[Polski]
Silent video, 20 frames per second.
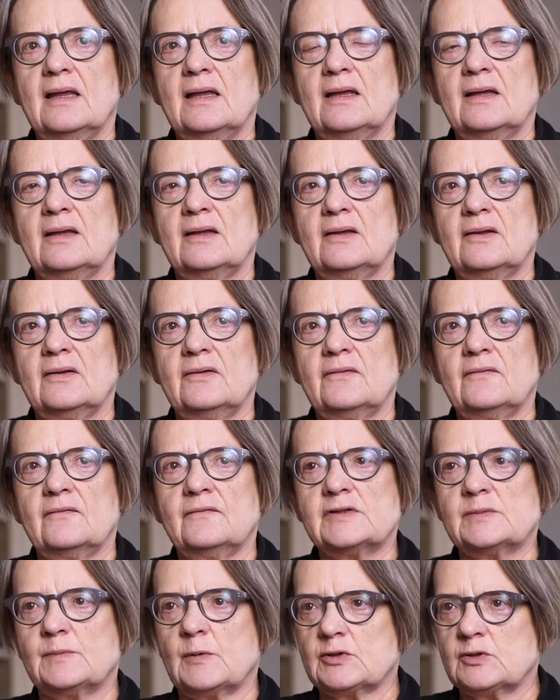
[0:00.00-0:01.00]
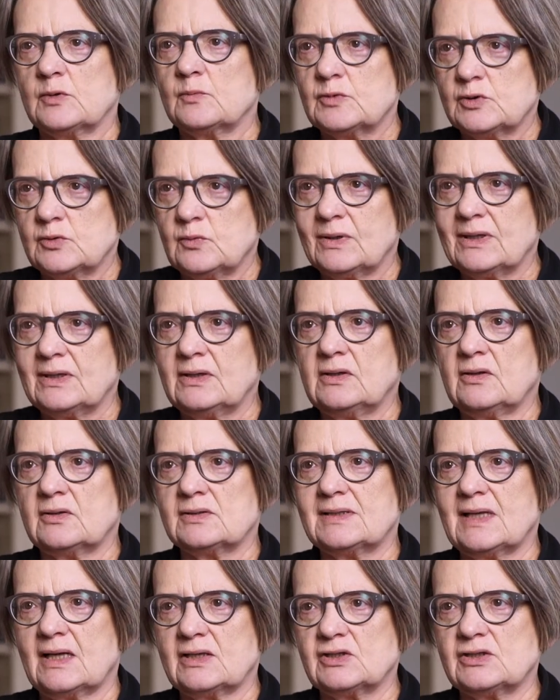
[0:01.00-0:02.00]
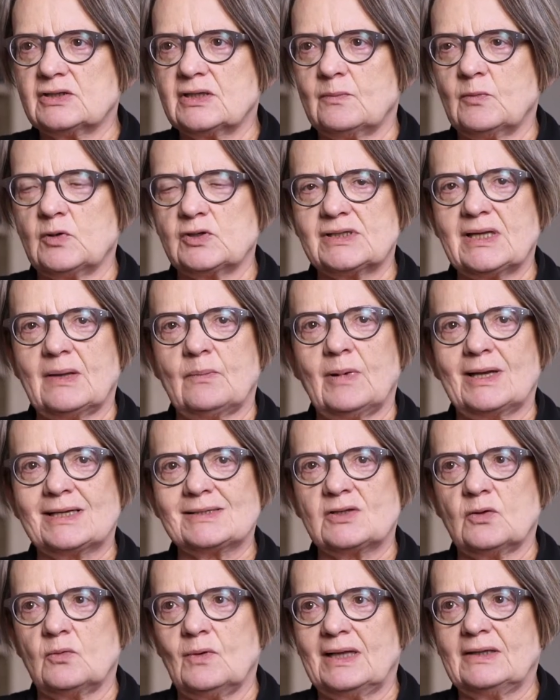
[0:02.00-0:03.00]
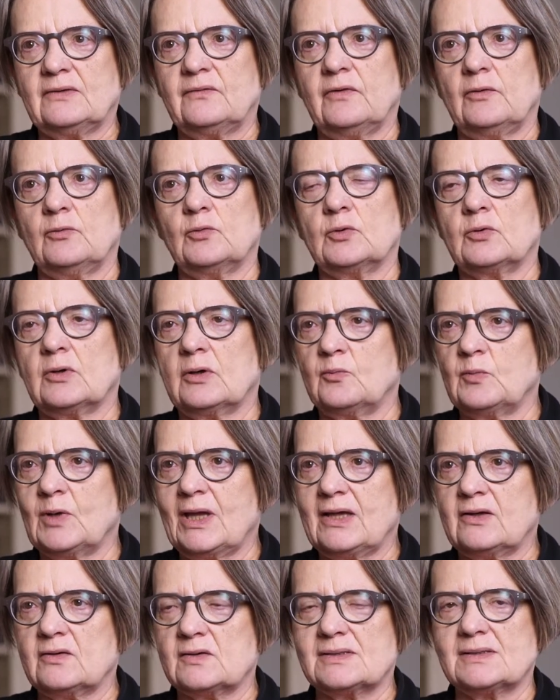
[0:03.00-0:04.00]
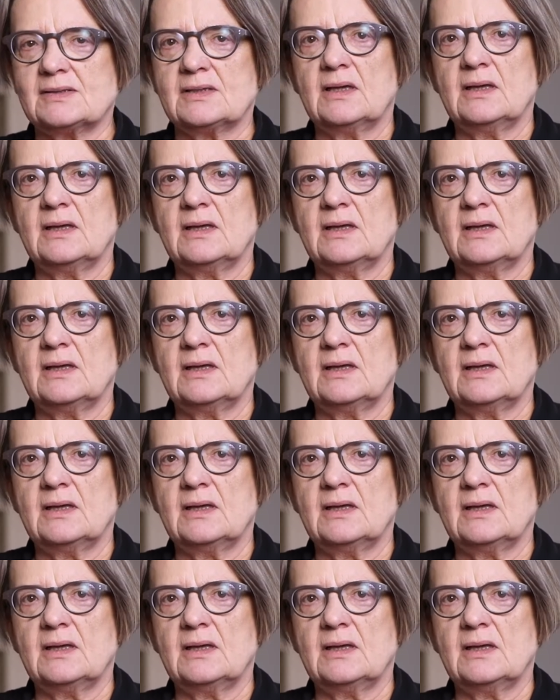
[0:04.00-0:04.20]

y, w sposób zły. To znaczy, że można bardzo łatwo uruchamiając